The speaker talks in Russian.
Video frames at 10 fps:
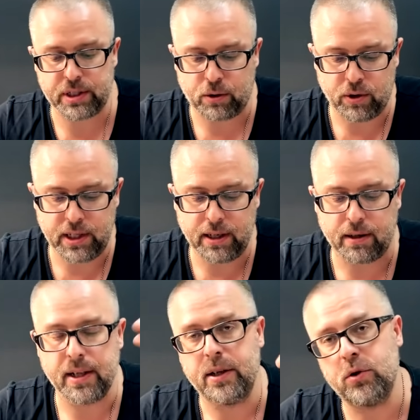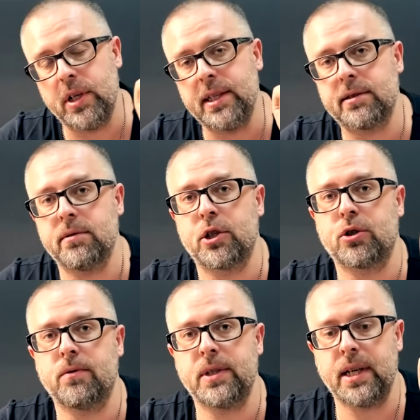такой делал, но единственное,
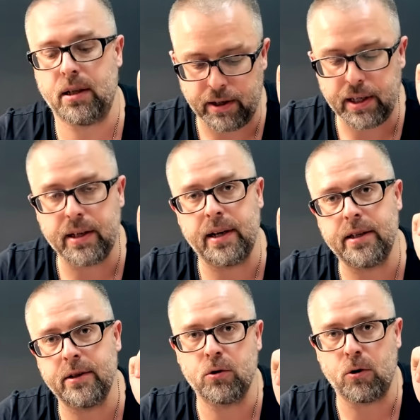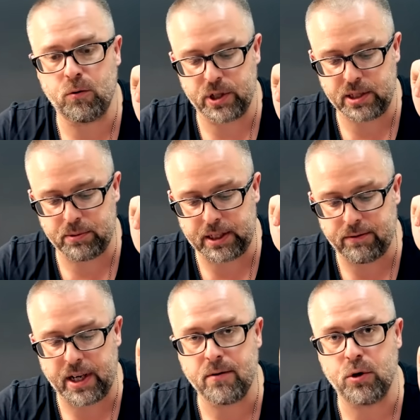что взял ригель не 0,8 на
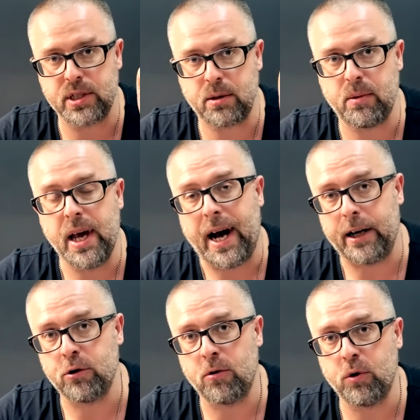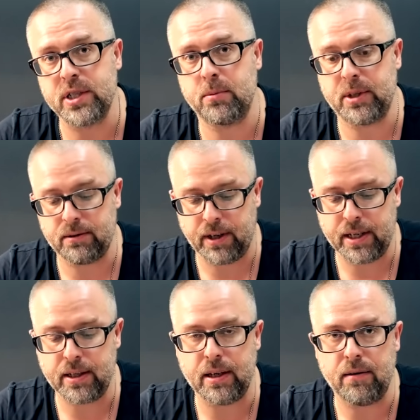2,8, а 0,8 на
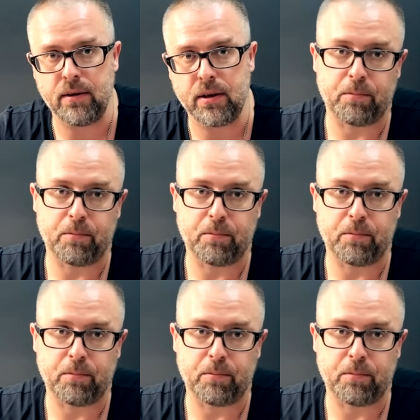2,9.